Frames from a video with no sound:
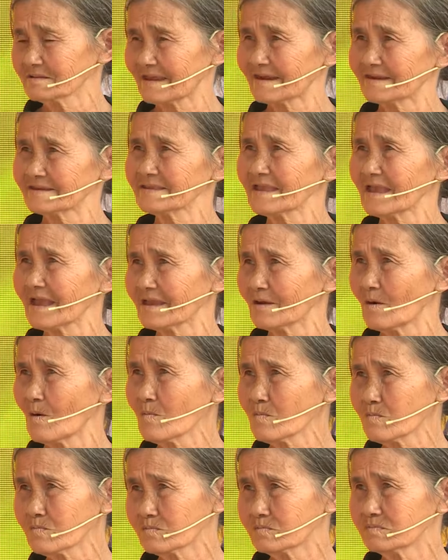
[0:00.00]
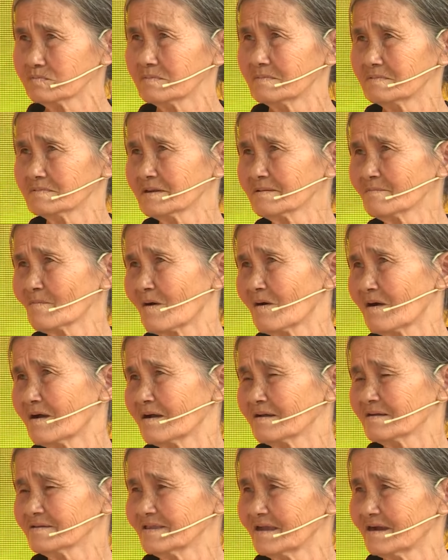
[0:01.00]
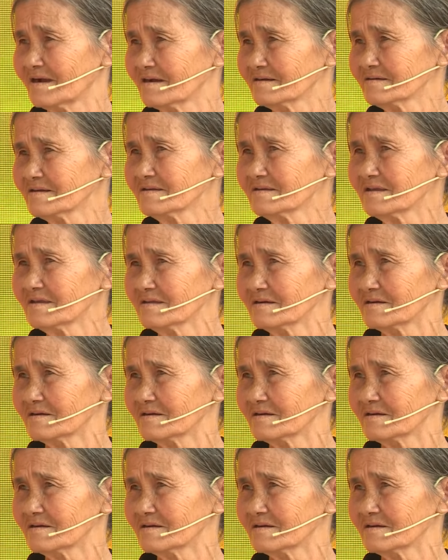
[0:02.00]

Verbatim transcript: thằng trai út nó bỏ vợ nó đi